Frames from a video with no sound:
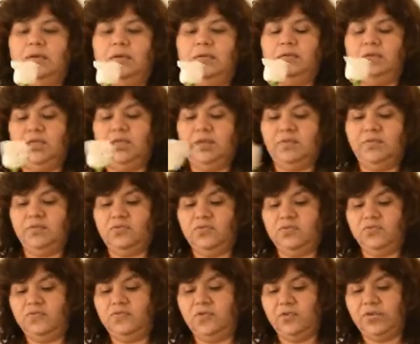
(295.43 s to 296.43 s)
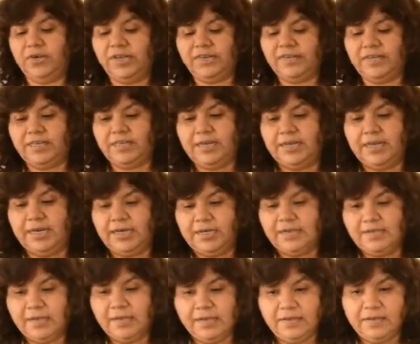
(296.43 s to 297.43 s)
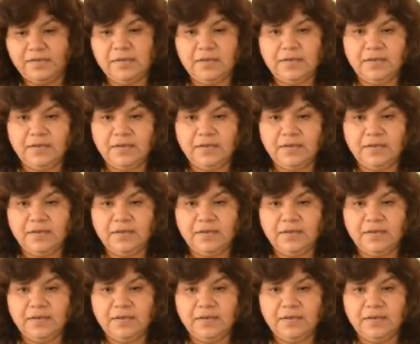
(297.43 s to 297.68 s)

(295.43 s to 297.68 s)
Tenemos dos flores inglesas,